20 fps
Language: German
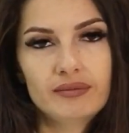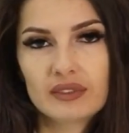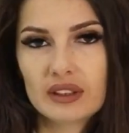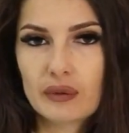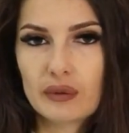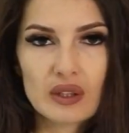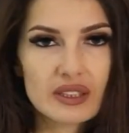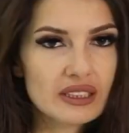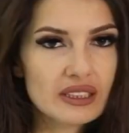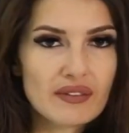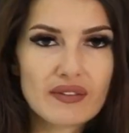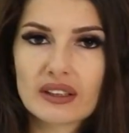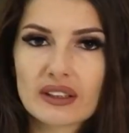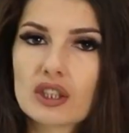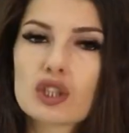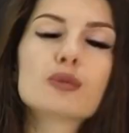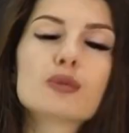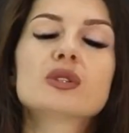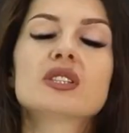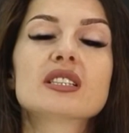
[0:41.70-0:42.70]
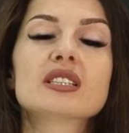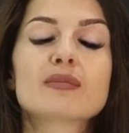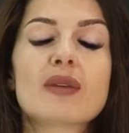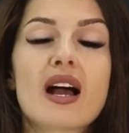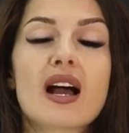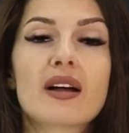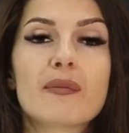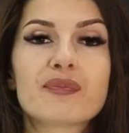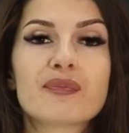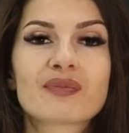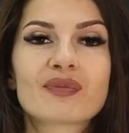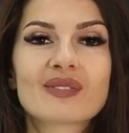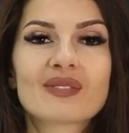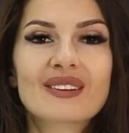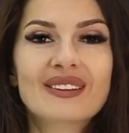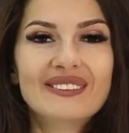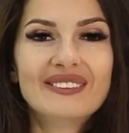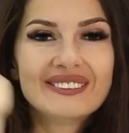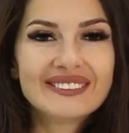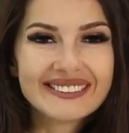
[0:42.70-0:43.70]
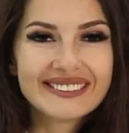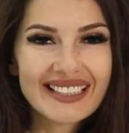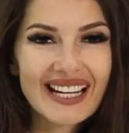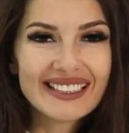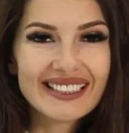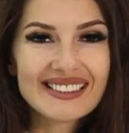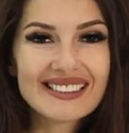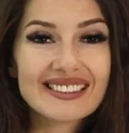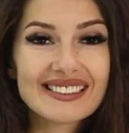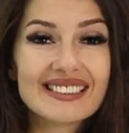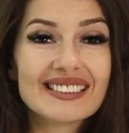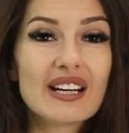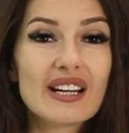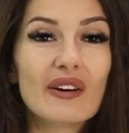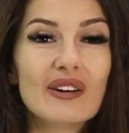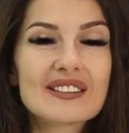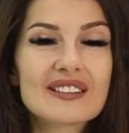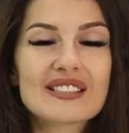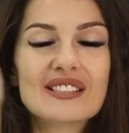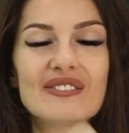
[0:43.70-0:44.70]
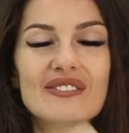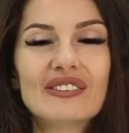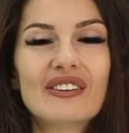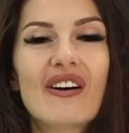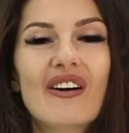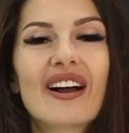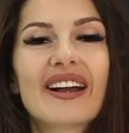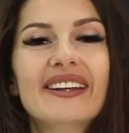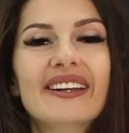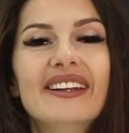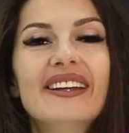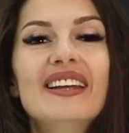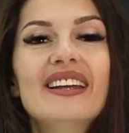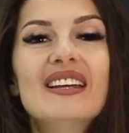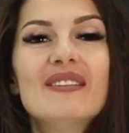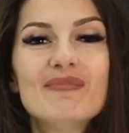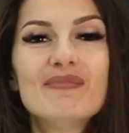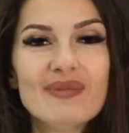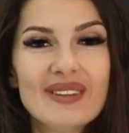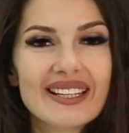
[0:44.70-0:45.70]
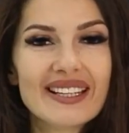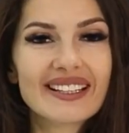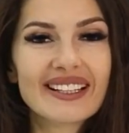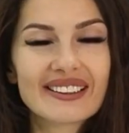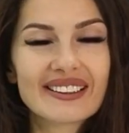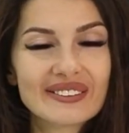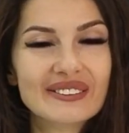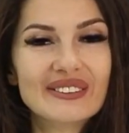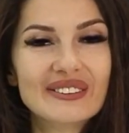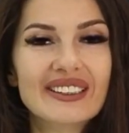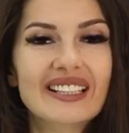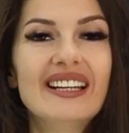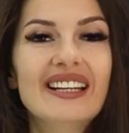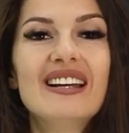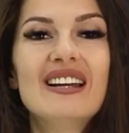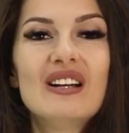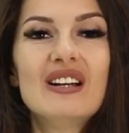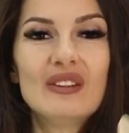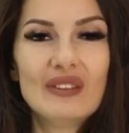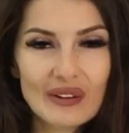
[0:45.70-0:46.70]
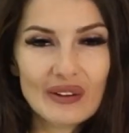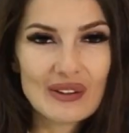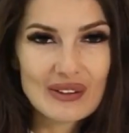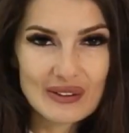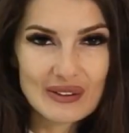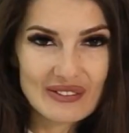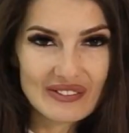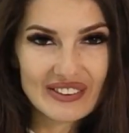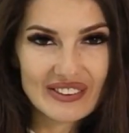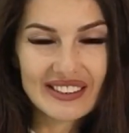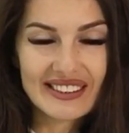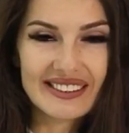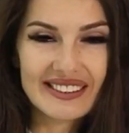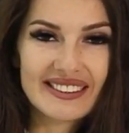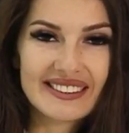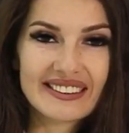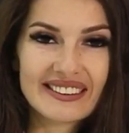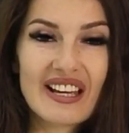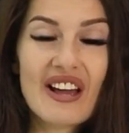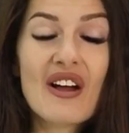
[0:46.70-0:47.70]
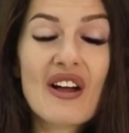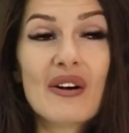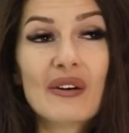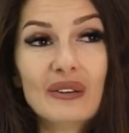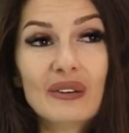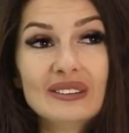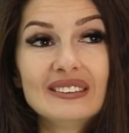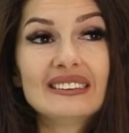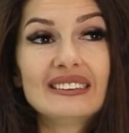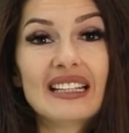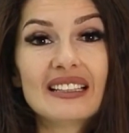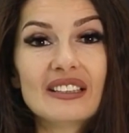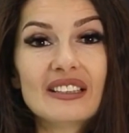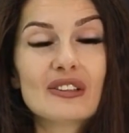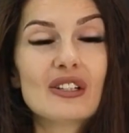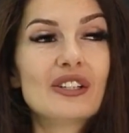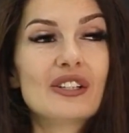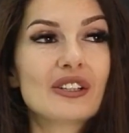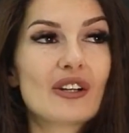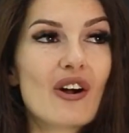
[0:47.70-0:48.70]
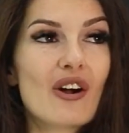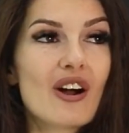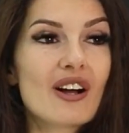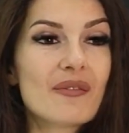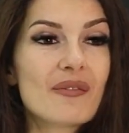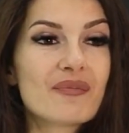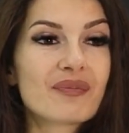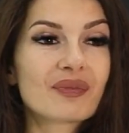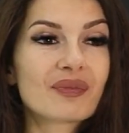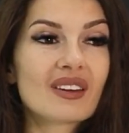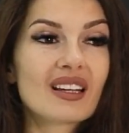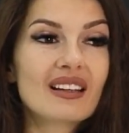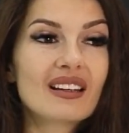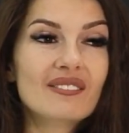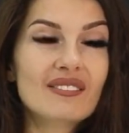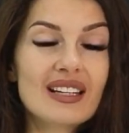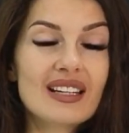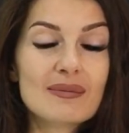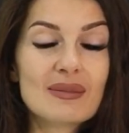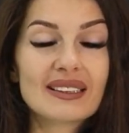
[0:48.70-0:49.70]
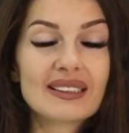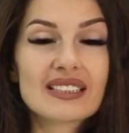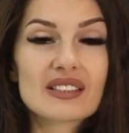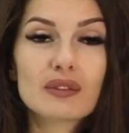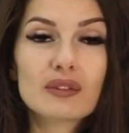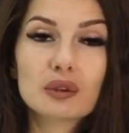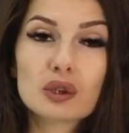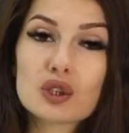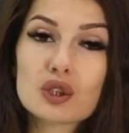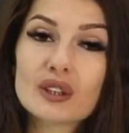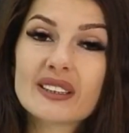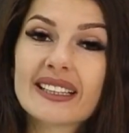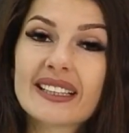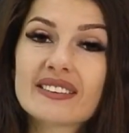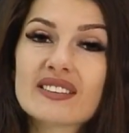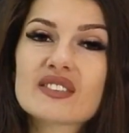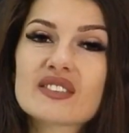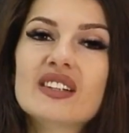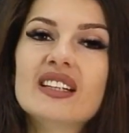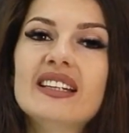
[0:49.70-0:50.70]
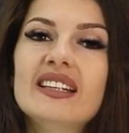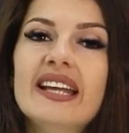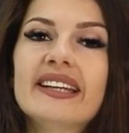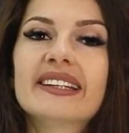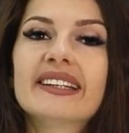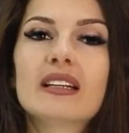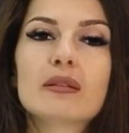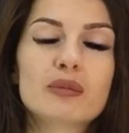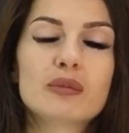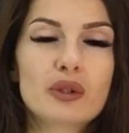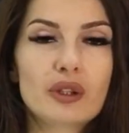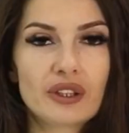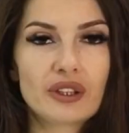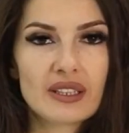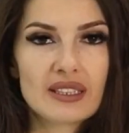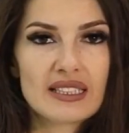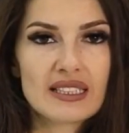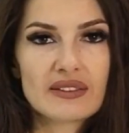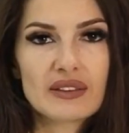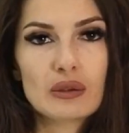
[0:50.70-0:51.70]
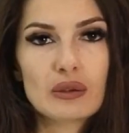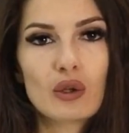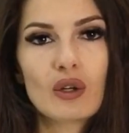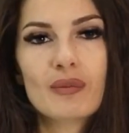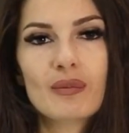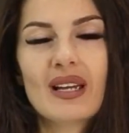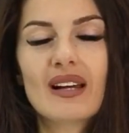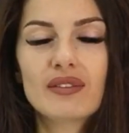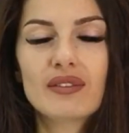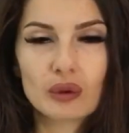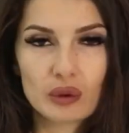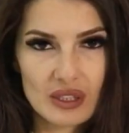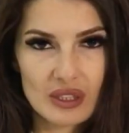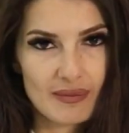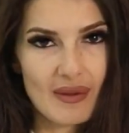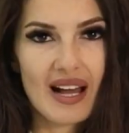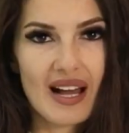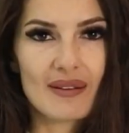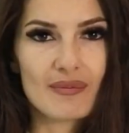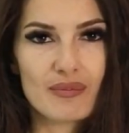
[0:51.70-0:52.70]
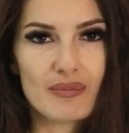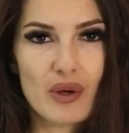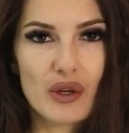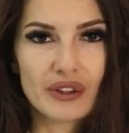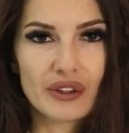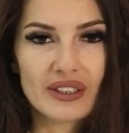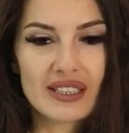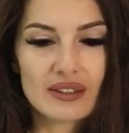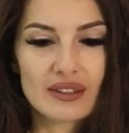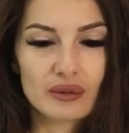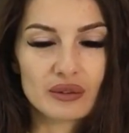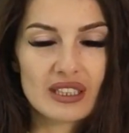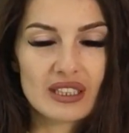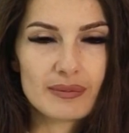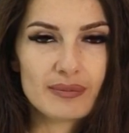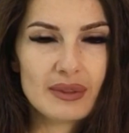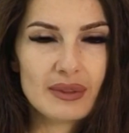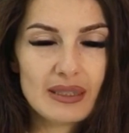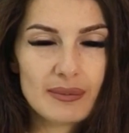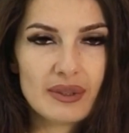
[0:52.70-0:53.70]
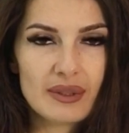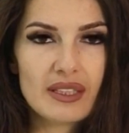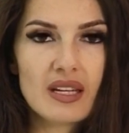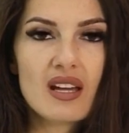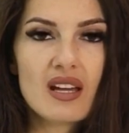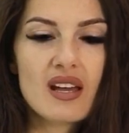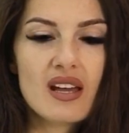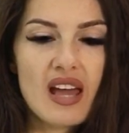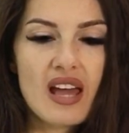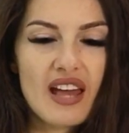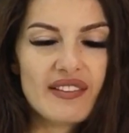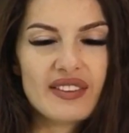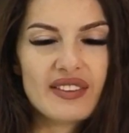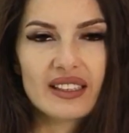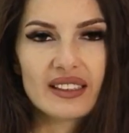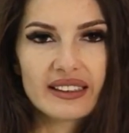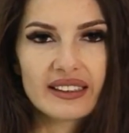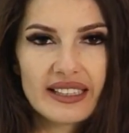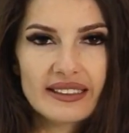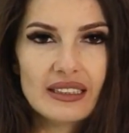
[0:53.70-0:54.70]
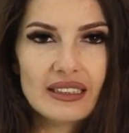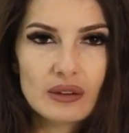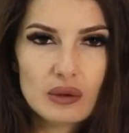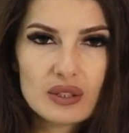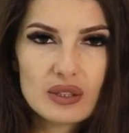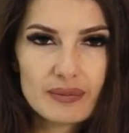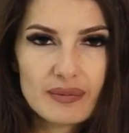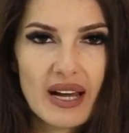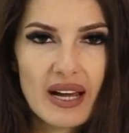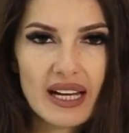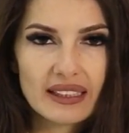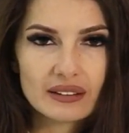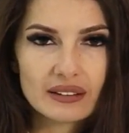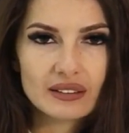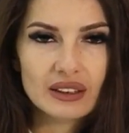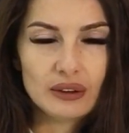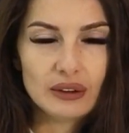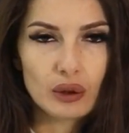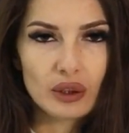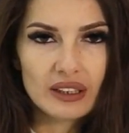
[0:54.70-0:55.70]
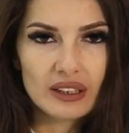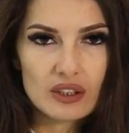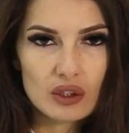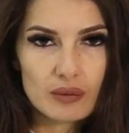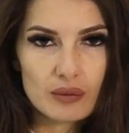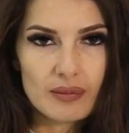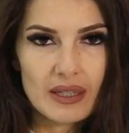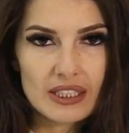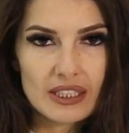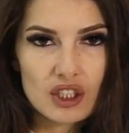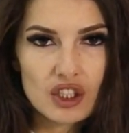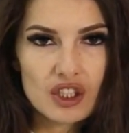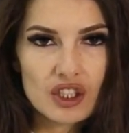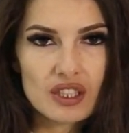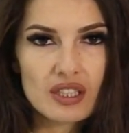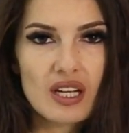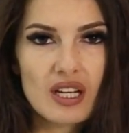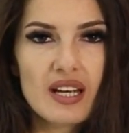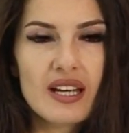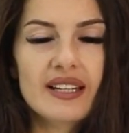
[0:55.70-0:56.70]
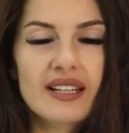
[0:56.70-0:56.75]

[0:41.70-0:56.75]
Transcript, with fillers: Sie wollen sich einfach nicht schmutzig machen. Und dann ist dieser Holzlöffel auch eine mega coole Lösung für dich. Und dann natürlich auch wenn man das Fotoshooting etwas verlängern möchte, das heißt, wenn du noch mehr Fotos machen möchtest und das Baby einfach keine Lust mehr hat, die Torte zu matschen,